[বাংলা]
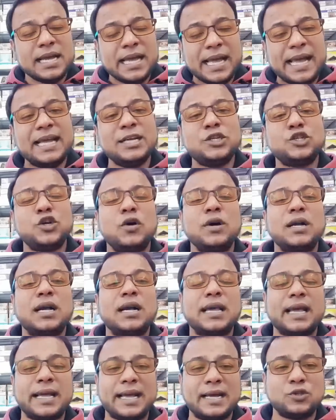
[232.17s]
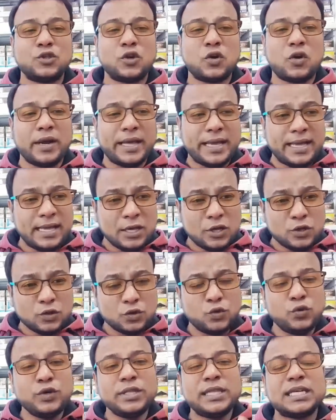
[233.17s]
এই সংখ্যাকে কেন্দ্র করে
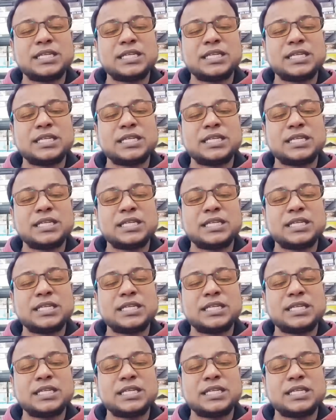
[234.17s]
দুই